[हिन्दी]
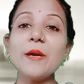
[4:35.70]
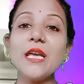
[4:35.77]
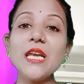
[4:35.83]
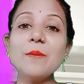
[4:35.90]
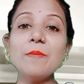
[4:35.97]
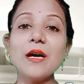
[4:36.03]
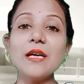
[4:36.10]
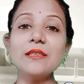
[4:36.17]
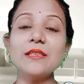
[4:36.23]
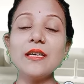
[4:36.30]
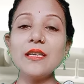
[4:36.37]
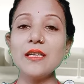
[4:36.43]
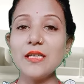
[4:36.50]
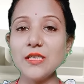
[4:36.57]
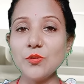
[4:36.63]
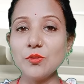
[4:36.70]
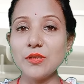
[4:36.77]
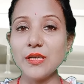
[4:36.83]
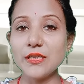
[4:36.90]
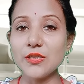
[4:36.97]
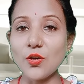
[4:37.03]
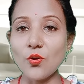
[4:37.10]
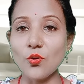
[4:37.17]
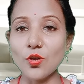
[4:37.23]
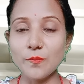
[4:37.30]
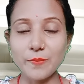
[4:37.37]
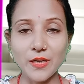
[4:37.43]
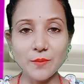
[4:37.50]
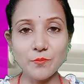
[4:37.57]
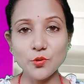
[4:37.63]
पहले हम बात करेंगे न्यूट्रलाइट के ऑल
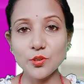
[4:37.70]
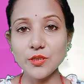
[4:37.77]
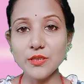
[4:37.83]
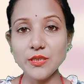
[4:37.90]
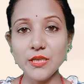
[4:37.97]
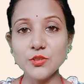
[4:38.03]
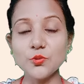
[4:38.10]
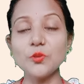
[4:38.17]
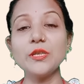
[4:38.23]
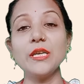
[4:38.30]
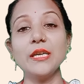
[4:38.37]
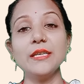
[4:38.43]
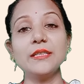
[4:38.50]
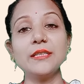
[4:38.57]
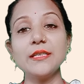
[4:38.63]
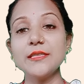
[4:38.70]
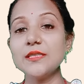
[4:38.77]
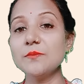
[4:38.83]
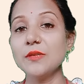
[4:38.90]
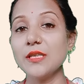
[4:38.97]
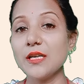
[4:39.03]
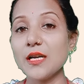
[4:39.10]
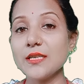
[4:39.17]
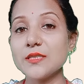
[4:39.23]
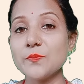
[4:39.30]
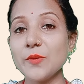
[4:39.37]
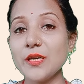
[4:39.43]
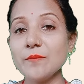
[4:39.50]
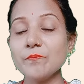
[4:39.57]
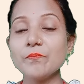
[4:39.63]
प्लांट प्रोटीन की जो कि एक के जी मिलेगा
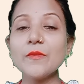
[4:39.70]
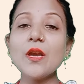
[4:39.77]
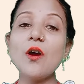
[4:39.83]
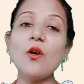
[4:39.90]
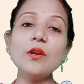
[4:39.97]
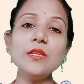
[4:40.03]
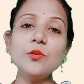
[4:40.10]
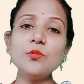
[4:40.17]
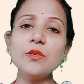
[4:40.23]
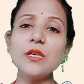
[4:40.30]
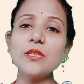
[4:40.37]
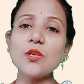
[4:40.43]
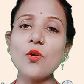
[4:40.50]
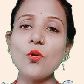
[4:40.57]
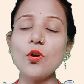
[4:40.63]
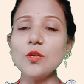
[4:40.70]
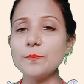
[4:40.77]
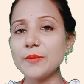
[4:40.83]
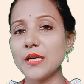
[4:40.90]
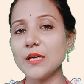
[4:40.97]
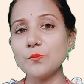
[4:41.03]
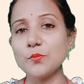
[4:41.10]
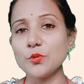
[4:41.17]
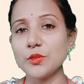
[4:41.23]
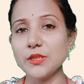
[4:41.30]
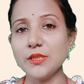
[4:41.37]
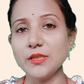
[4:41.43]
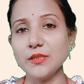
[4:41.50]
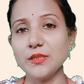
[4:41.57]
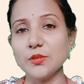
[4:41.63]
इसमें और न्यूट्रलाइट का ऑल प्लांट
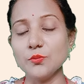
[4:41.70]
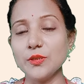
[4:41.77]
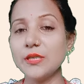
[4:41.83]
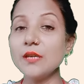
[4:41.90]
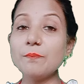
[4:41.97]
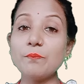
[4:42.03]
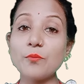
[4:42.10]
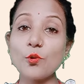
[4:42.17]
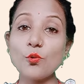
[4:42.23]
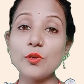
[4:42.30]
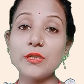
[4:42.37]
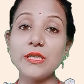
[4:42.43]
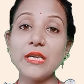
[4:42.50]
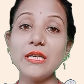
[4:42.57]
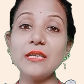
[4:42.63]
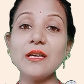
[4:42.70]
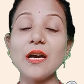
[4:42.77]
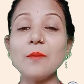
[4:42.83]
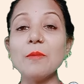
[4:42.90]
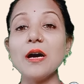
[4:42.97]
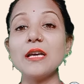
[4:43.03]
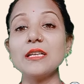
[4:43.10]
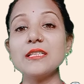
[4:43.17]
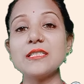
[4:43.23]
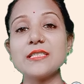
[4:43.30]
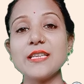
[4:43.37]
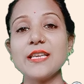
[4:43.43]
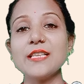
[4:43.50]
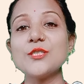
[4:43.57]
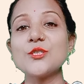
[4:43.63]
प्रोटीन ही क्यों देखिए प्रोटीन हमारे
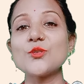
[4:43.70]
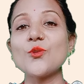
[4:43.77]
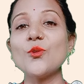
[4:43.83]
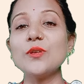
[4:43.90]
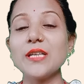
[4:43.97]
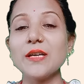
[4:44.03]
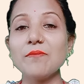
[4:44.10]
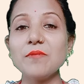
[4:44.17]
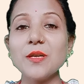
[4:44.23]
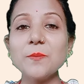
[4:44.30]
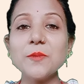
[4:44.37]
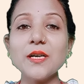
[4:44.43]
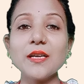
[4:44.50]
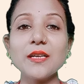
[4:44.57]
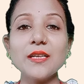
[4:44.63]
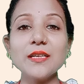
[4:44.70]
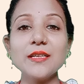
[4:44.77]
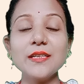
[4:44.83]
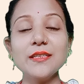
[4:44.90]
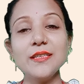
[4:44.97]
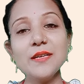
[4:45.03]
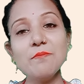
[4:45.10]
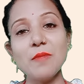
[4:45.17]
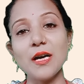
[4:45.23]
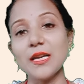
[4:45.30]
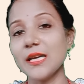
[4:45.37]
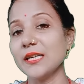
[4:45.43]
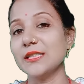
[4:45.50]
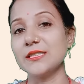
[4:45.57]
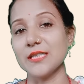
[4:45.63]
सेल्स को डेवलप करने के लिए माना
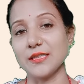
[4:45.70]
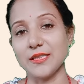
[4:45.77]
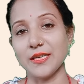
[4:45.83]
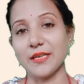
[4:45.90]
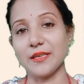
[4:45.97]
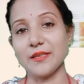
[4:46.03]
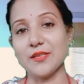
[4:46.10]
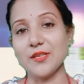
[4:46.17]
ही जाता है